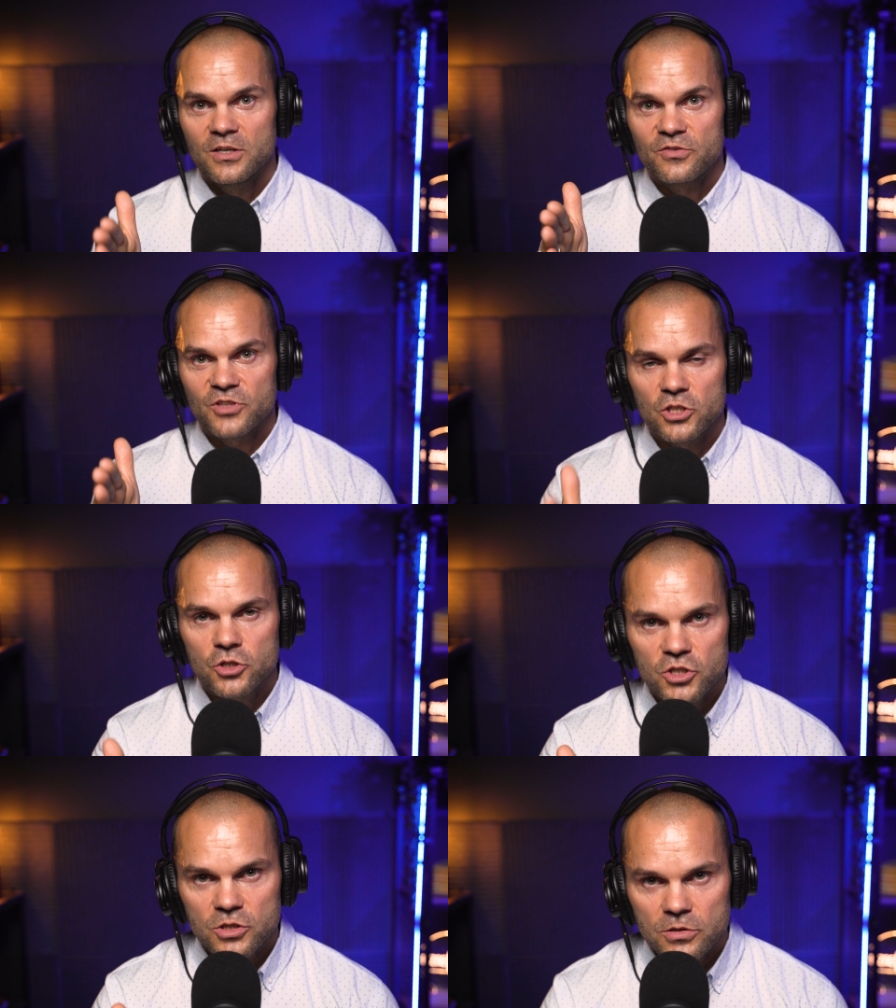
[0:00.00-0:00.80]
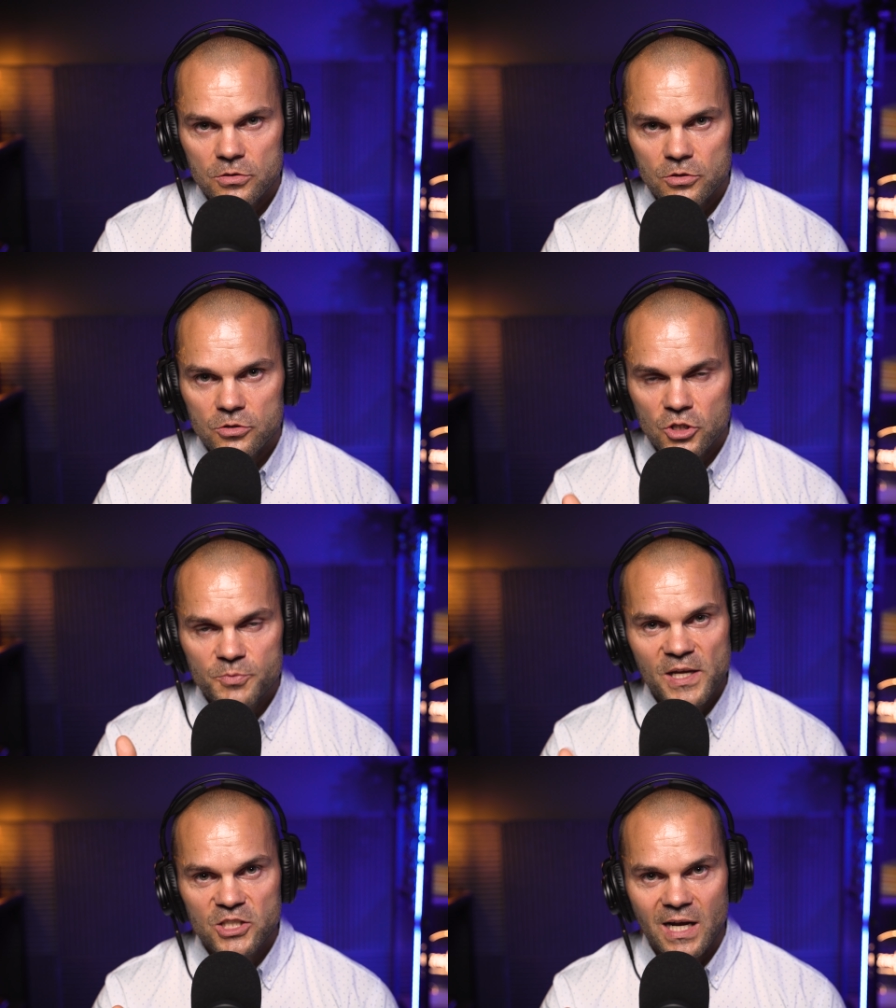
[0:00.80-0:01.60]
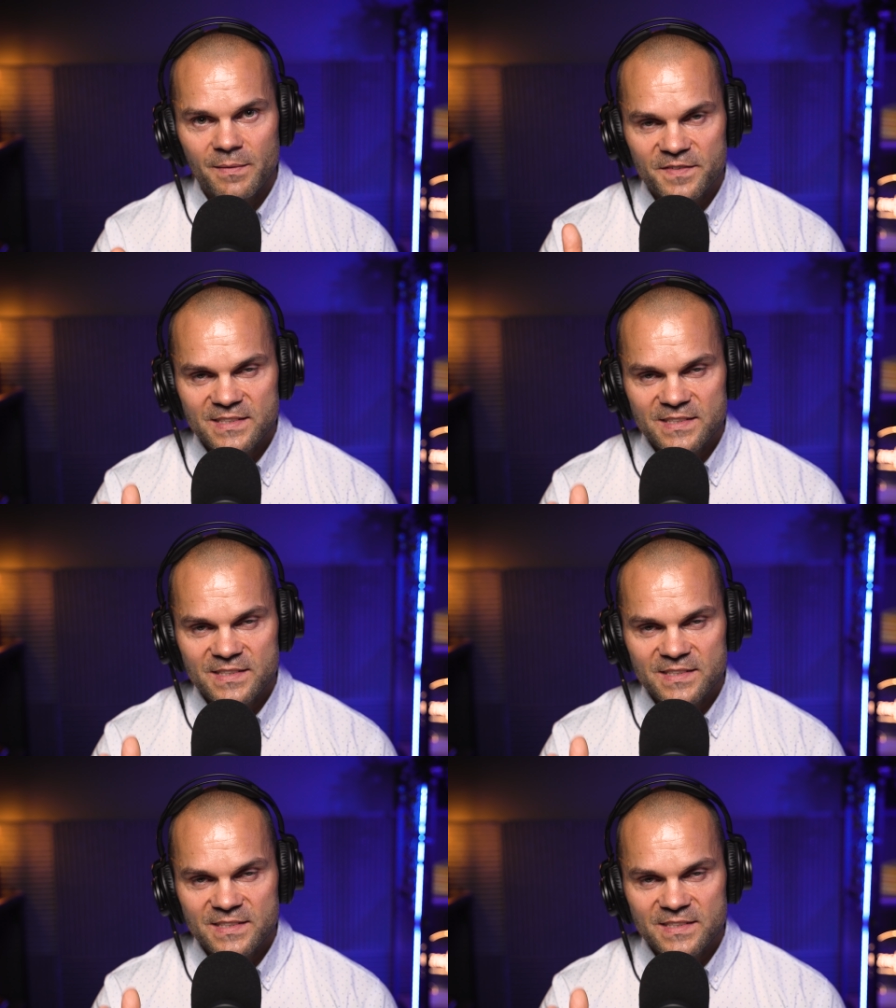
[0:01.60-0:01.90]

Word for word: Wtedy to jest to jest pierwszy element.